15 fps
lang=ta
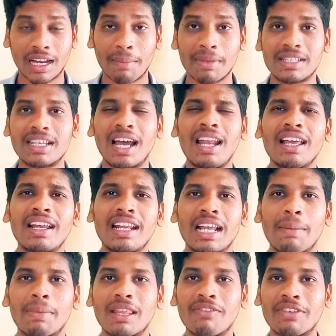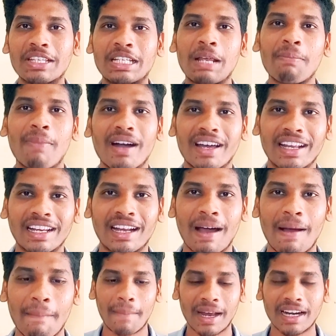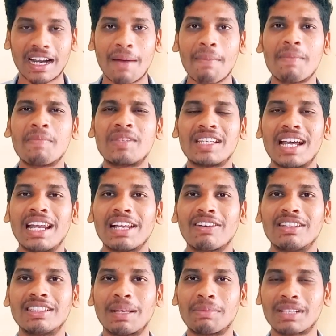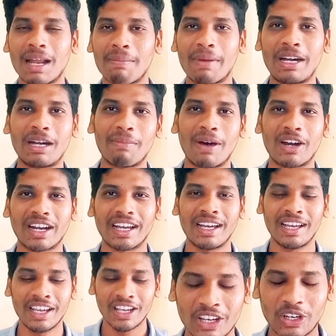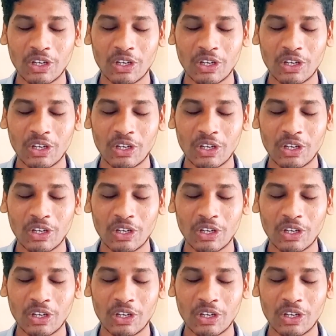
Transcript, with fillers: நம்ம சேனலுக்கு நீங்கள் இப்போ தான் ஃபஸ்ட் டைம் பார்க்குறீங்கன்னா மறக்காமல் நம்ம சேனலுக்கு வந்து சப்ஸ்கிரைப் பண்ணிட்டு பாருங்கள்